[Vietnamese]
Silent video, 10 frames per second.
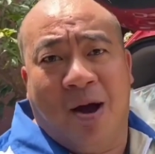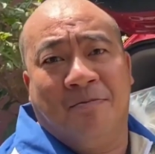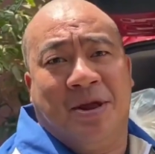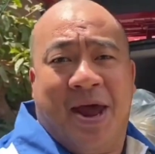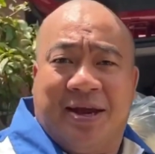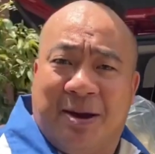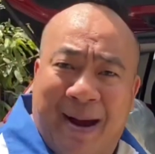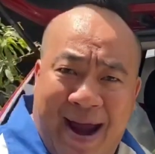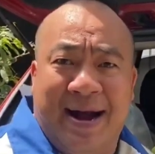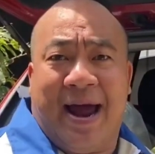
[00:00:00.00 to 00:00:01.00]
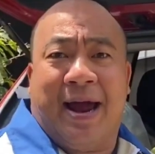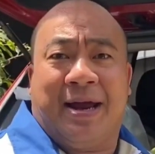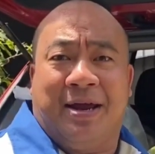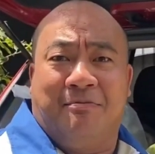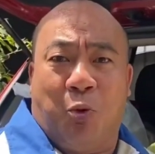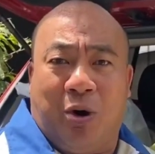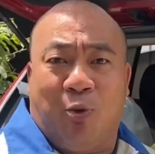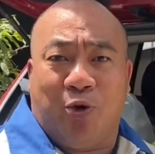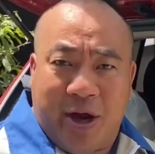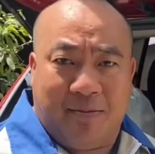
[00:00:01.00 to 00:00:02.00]
thu gom về ta bán lại
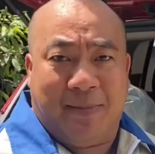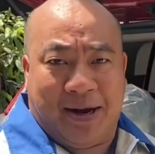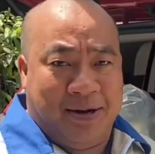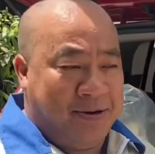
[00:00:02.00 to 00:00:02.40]
Mùa này mùa dịch